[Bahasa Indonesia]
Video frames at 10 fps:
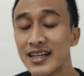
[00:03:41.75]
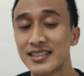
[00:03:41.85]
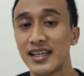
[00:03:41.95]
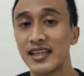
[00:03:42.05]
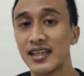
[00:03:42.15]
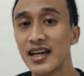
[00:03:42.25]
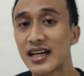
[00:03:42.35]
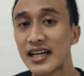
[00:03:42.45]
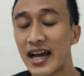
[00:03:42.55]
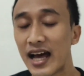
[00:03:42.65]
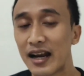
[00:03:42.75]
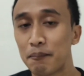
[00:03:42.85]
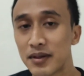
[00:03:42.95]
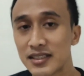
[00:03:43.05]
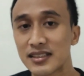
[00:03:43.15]
sehingga nggak
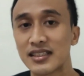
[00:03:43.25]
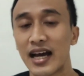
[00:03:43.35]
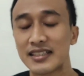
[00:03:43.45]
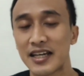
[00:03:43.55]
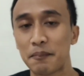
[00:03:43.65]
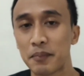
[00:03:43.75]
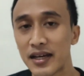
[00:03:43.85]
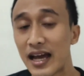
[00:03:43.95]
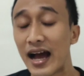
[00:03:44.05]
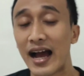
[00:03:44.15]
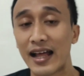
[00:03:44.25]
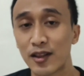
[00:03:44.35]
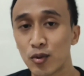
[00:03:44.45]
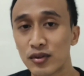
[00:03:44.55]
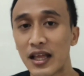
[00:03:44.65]
lemes nggak capek nggak
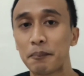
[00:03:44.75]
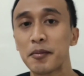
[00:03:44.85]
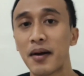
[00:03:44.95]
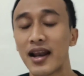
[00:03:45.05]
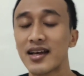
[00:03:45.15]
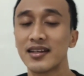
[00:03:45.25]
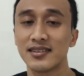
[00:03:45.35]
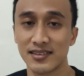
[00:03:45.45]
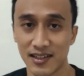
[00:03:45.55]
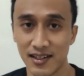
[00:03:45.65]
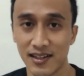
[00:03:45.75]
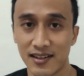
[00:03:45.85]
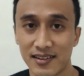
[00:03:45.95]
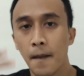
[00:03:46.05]
ngantuk tapi malah segar.